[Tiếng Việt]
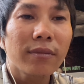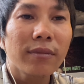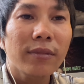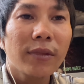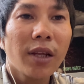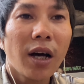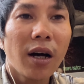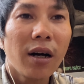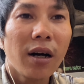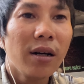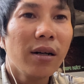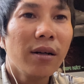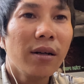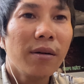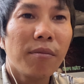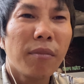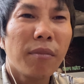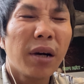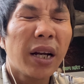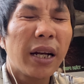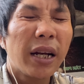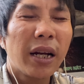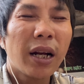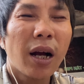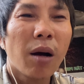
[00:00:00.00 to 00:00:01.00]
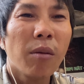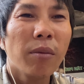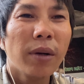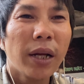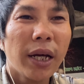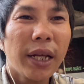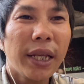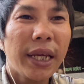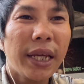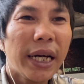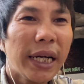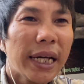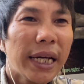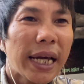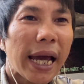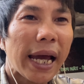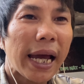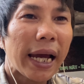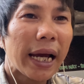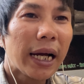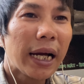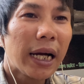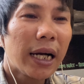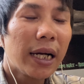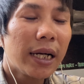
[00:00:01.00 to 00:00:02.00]
đó mình không nên giới
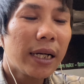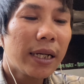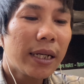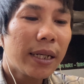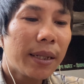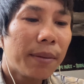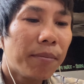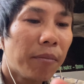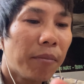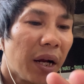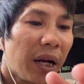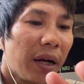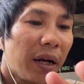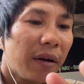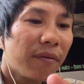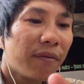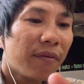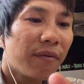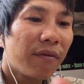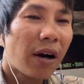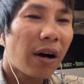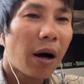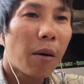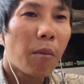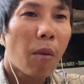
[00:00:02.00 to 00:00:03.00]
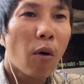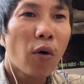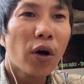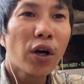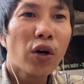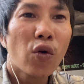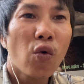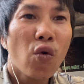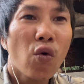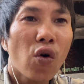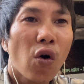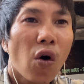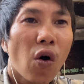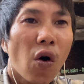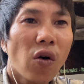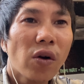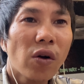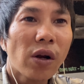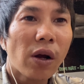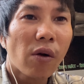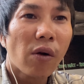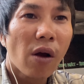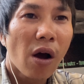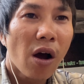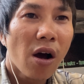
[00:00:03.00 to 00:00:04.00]
hạn mình vào một cái khuôn khổ
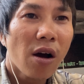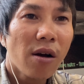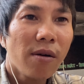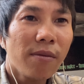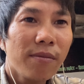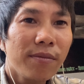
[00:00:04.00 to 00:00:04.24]
nào đó